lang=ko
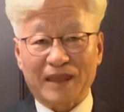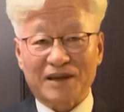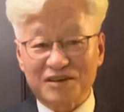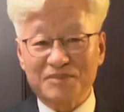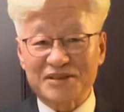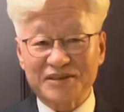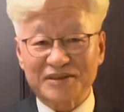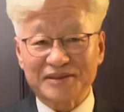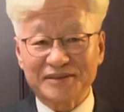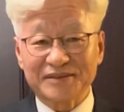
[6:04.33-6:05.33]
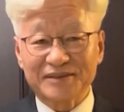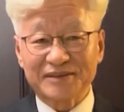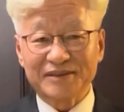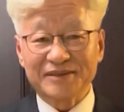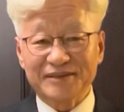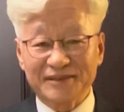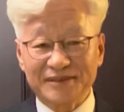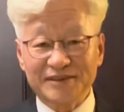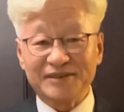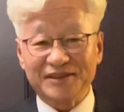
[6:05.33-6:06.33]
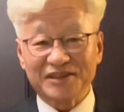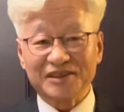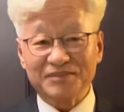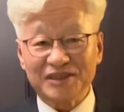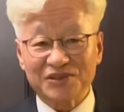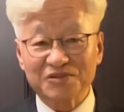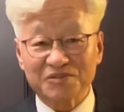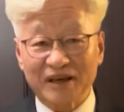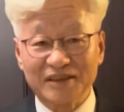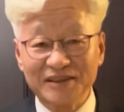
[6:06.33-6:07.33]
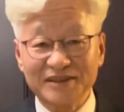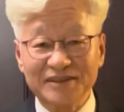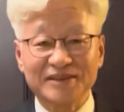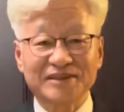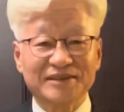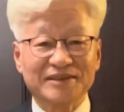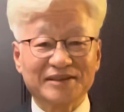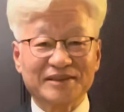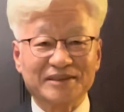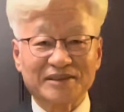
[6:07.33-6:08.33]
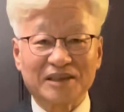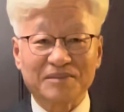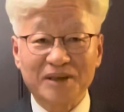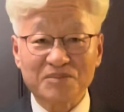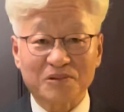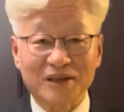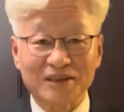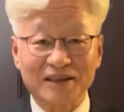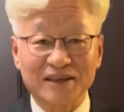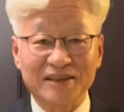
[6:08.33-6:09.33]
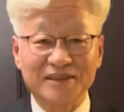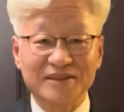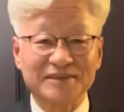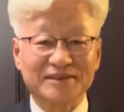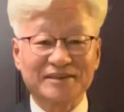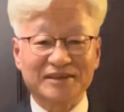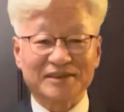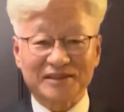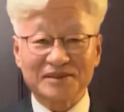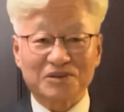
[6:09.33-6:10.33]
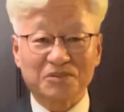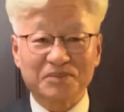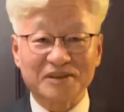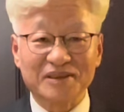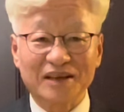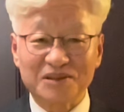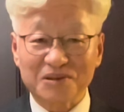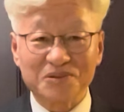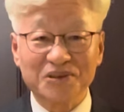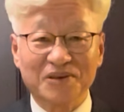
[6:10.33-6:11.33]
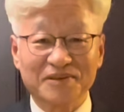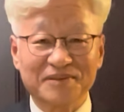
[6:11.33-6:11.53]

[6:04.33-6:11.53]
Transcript: 그러면서 지금 이 순간이 참 행복하다. 그런 고백을 하더군요.